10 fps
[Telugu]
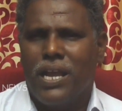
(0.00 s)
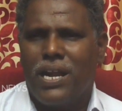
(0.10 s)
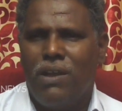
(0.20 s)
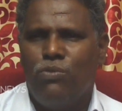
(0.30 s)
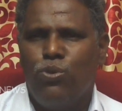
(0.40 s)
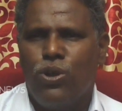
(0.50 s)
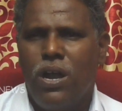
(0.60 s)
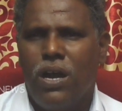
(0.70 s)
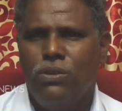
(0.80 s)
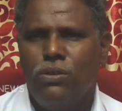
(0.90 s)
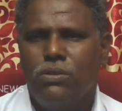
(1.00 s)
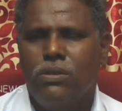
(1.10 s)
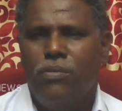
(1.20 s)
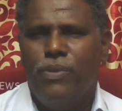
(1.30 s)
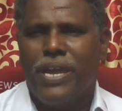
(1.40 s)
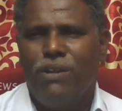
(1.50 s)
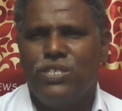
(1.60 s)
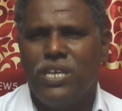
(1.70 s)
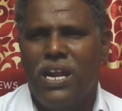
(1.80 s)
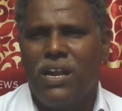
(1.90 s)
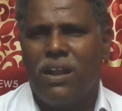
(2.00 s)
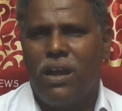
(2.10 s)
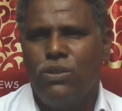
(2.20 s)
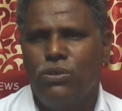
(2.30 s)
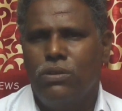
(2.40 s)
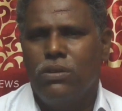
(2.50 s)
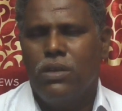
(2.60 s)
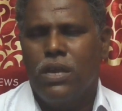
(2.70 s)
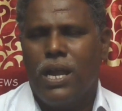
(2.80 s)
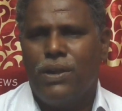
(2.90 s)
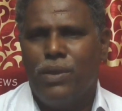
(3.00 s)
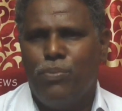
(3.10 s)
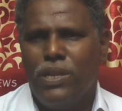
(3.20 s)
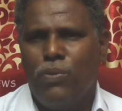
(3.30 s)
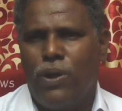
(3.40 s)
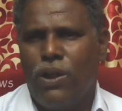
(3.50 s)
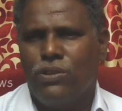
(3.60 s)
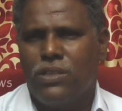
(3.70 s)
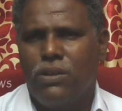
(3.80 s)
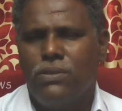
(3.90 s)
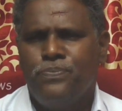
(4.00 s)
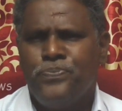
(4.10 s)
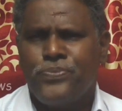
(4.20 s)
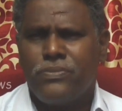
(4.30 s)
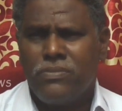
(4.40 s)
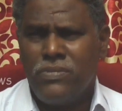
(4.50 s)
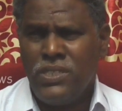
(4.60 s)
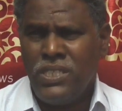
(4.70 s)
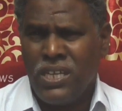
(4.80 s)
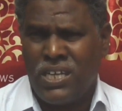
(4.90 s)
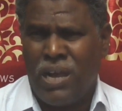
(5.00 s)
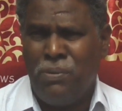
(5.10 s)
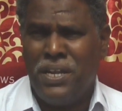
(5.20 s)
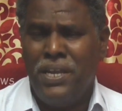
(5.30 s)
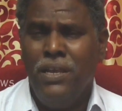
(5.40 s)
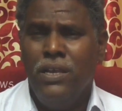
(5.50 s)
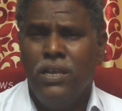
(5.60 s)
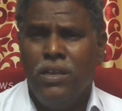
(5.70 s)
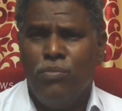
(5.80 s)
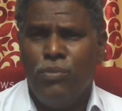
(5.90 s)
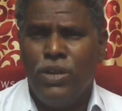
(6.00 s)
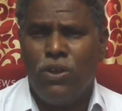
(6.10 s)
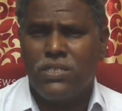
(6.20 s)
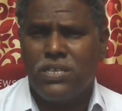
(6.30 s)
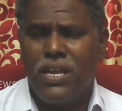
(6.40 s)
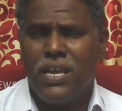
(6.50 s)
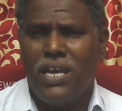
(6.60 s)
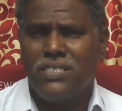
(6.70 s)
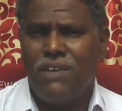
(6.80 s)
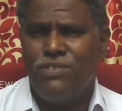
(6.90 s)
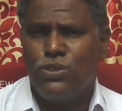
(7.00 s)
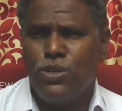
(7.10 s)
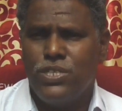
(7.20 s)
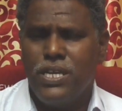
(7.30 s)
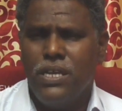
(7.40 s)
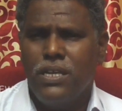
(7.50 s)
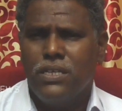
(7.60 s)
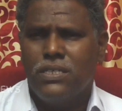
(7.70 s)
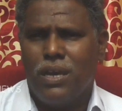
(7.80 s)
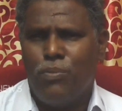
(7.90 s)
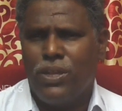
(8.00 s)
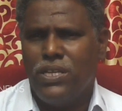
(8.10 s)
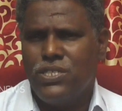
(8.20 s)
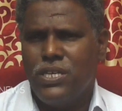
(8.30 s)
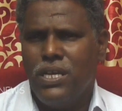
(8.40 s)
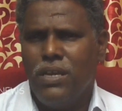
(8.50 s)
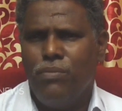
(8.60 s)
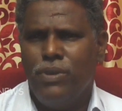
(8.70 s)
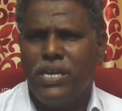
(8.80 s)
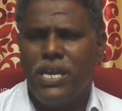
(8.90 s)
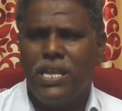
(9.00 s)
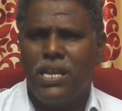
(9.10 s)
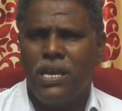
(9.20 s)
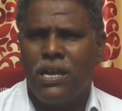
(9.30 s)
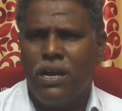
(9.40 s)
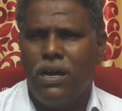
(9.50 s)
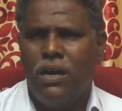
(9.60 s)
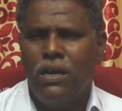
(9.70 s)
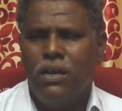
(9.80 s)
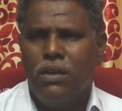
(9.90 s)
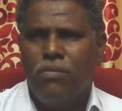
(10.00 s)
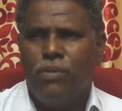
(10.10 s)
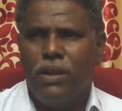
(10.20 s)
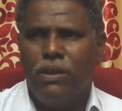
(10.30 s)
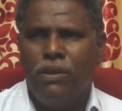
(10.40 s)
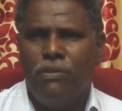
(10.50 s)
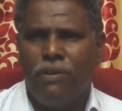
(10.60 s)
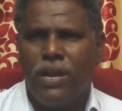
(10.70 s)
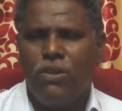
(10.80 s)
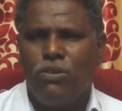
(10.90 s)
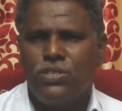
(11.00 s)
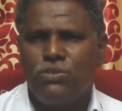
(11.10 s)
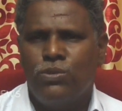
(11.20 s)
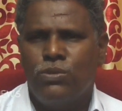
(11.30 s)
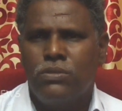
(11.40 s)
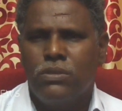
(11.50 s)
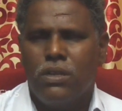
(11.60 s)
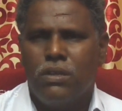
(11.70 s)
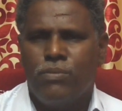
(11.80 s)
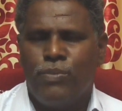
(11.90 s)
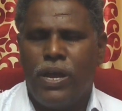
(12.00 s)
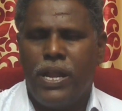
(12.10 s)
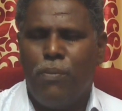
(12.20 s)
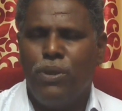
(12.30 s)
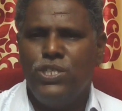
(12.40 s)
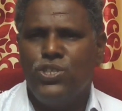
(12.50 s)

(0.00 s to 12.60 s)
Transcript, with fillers: ఇక్కడేమో బుక్ కాదు మీకేమో సిలిండర్ రాదు కాబట్టి ఇబ్బందులు పాలవుతారు కాబట్టి మీరు ఒకసారి గ్యాస్ ఆఫీస్కి వచ్చి సంప్రదించండి మీకు ఏదన్నా ఇంకా మరి వివరాల కోసం మా నెంబర్